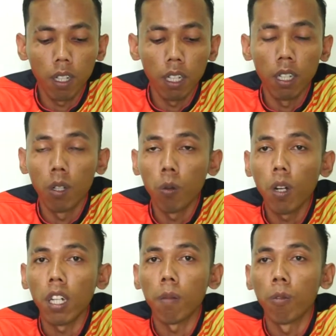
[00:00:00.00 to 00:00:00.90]
di
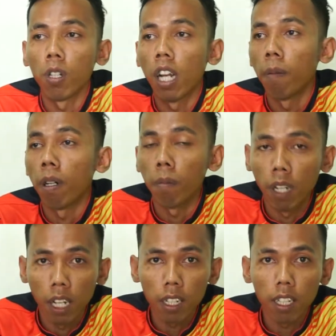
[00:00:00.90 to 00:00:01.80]
2018,
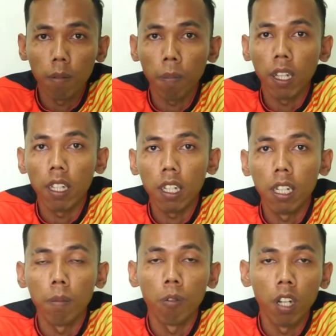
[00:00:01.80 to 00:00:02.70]
tepatnya
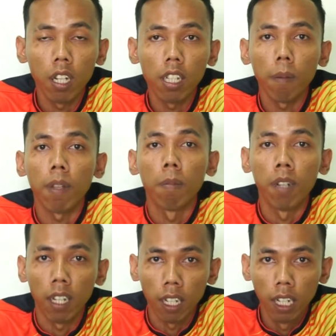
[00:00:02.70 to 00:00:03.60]
di bulan
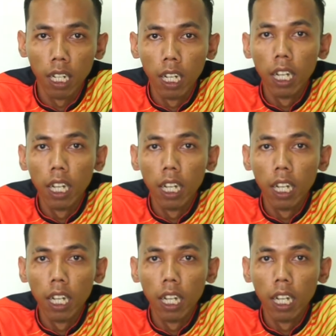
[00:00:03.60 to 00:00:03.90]
September